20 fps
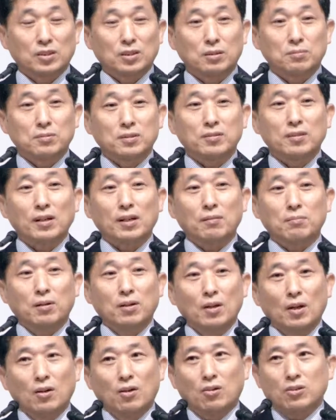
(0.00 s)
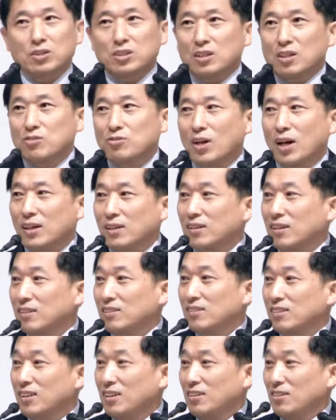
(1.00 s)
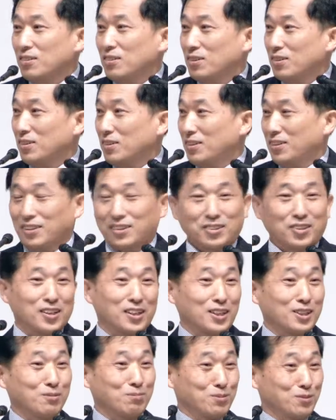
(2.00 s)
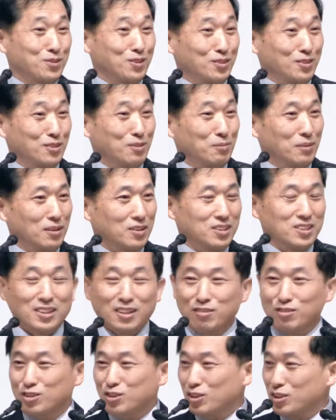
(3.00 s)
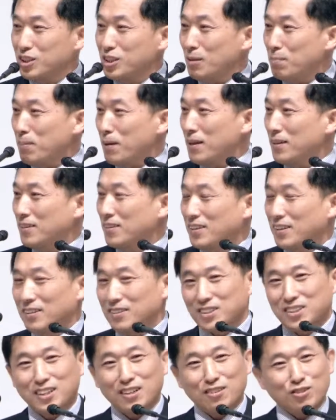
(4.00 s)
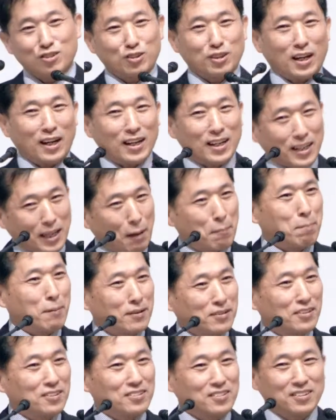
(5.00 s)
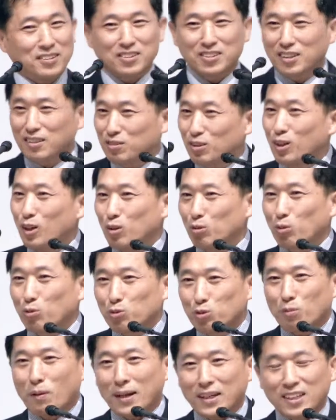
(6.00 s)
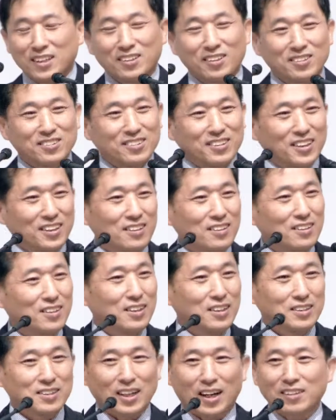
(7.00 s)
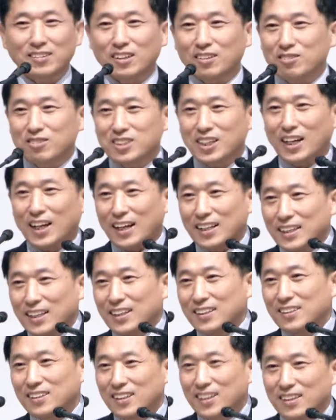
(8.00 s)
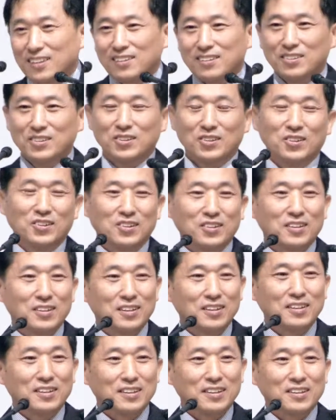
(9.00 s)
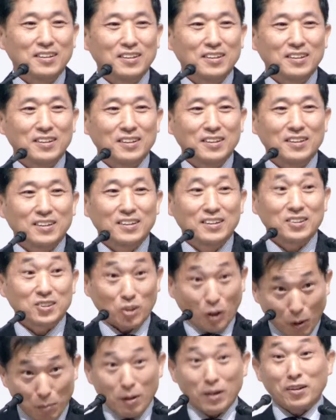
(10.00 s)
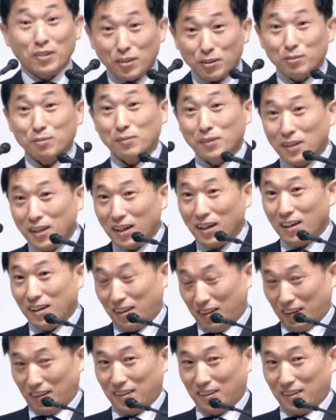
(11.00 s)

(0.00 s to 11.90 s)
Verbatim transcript: 여러분들 생각하면 어 지난주 안 그랬는데요 이렇게 생각하실 분도 있을 겁니다 지난주 저 실패했는데요 지난주 약간 개판이었는데요 지난주 돈도 많이 잃었는데요 장사도 잘 안 됐는데요 정말 그렇습니까?